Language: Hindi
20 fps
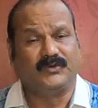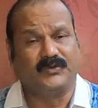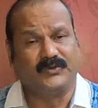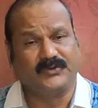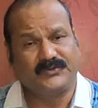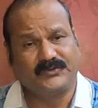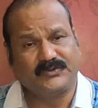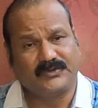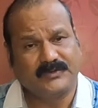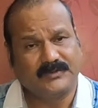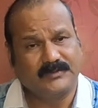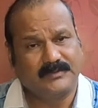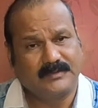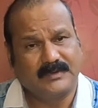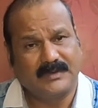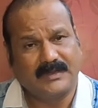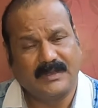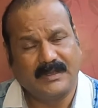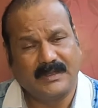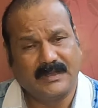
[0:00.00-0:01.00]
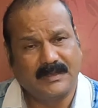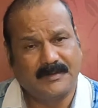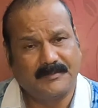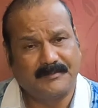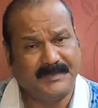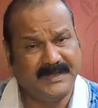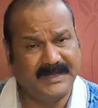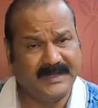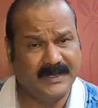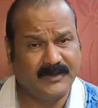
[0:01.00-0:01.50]
दोस्तों
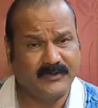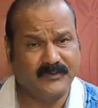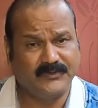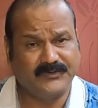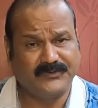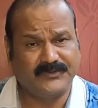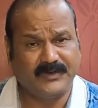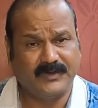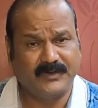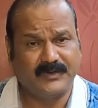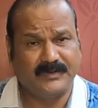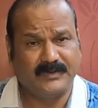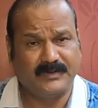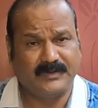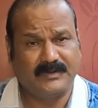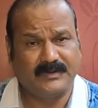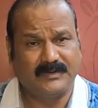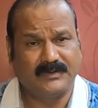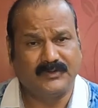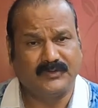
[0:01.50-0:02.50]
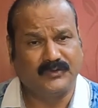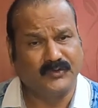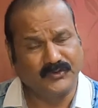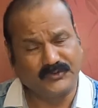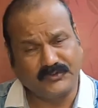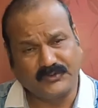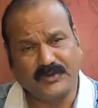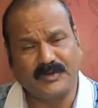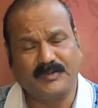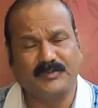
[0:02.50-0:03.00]
मेरे कुछ
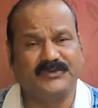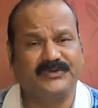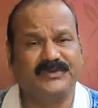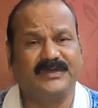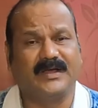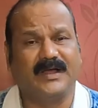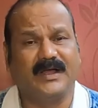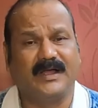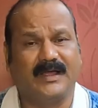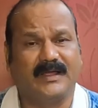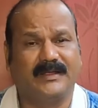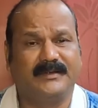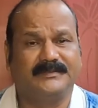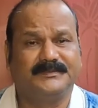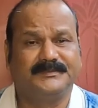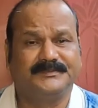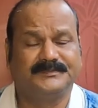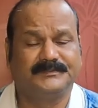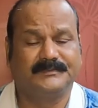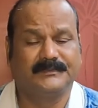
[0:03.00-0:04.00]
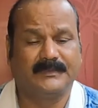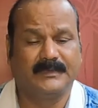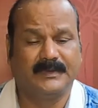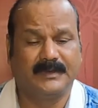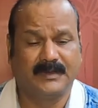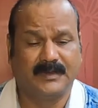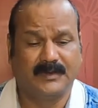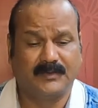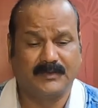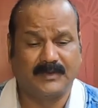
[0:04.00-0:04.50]
दोस्तों ने मुझसे कहा
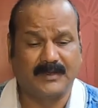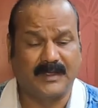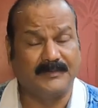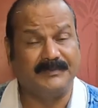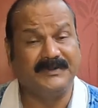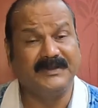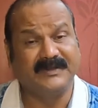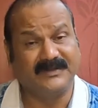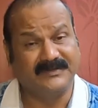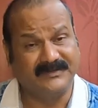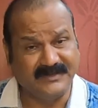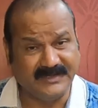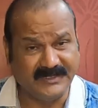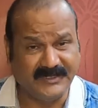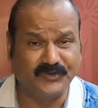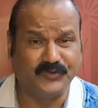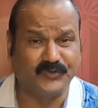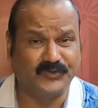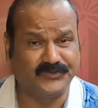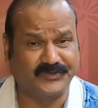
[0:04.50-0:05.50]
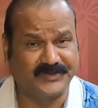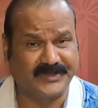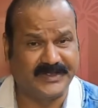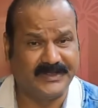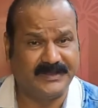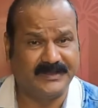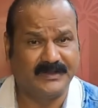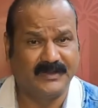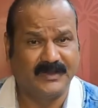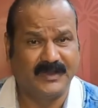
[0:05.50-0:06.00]
काफ़ी नज़दीकी दोस्त थे
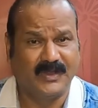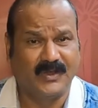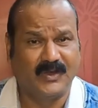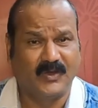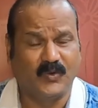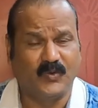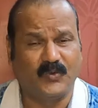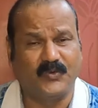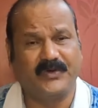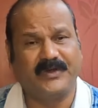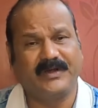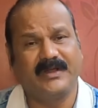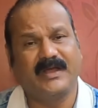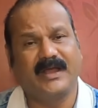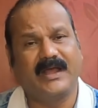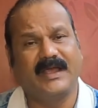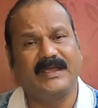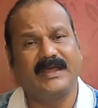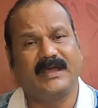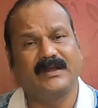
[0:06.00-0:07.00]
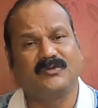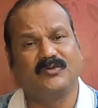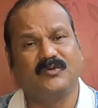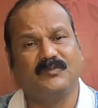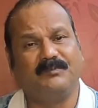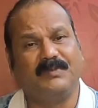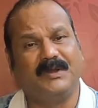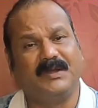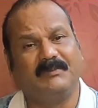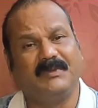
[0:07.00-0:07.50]
उन्होंने कहा यार
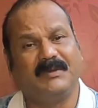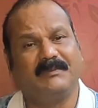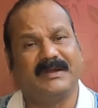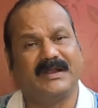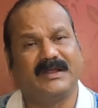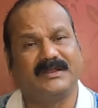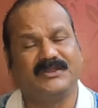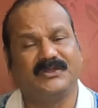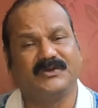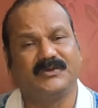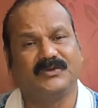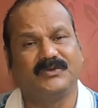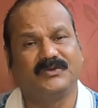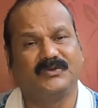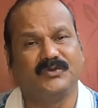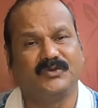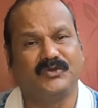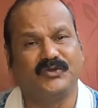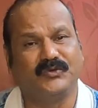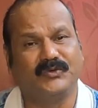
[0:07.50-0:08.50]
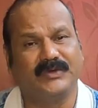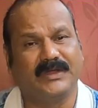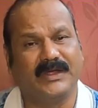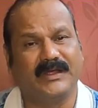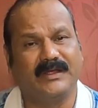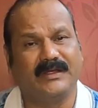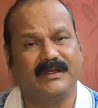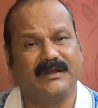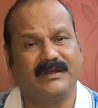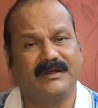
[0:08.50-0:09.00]
तुम फिल्में बनाते हो तो क्यों ना
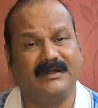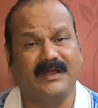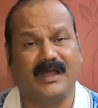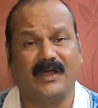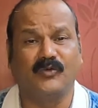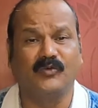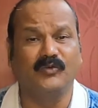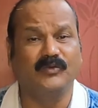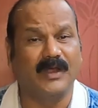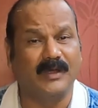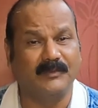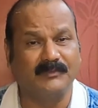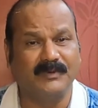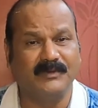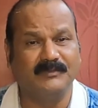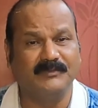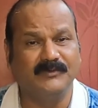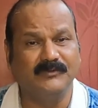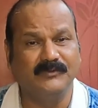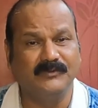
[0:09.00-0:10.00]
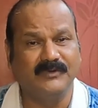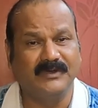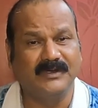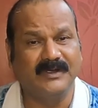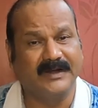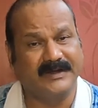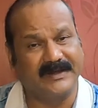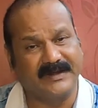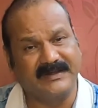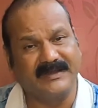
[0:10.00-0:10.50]
डाकू राम बाबू
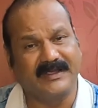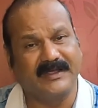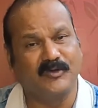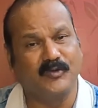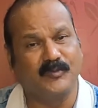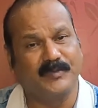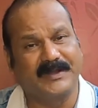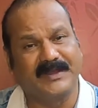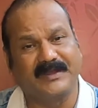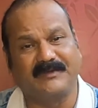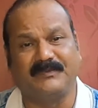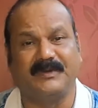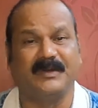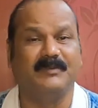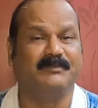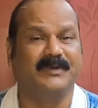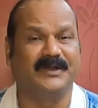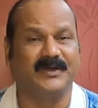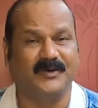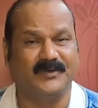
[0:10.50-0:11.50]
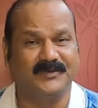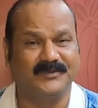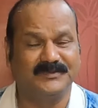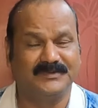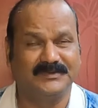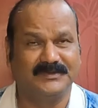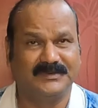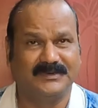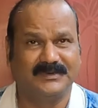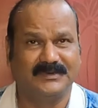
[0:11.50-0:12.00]
गडरिया के ऊपर एक फिल्म
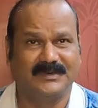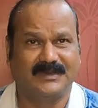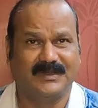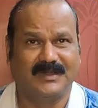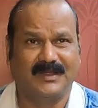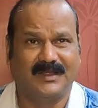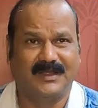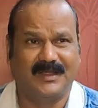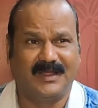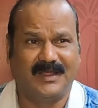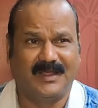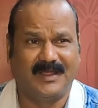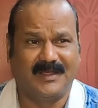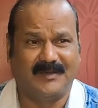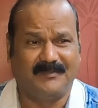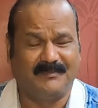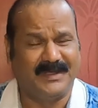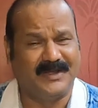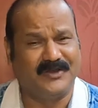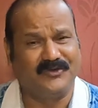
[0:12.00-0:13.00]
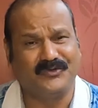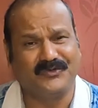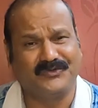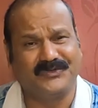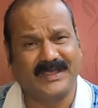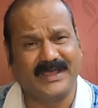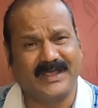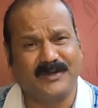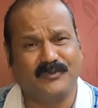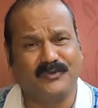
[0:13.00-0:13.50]
बनाओ मैंने
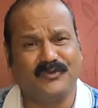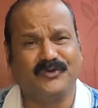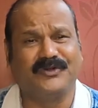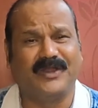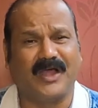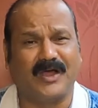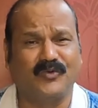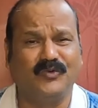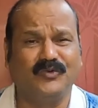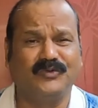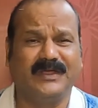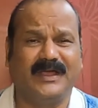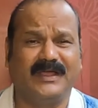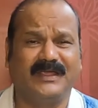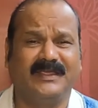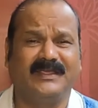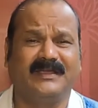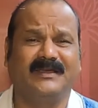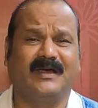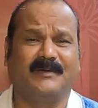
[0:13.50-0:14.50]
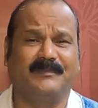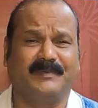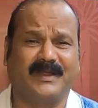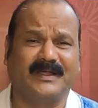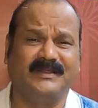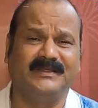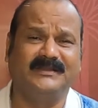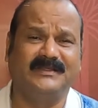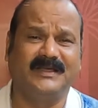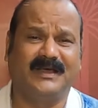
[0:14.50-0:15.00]
सोचा यार वो तो डाकू था एक
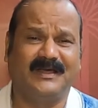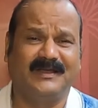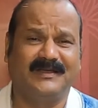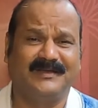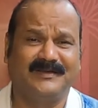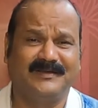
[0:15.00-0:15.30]
अपराधी था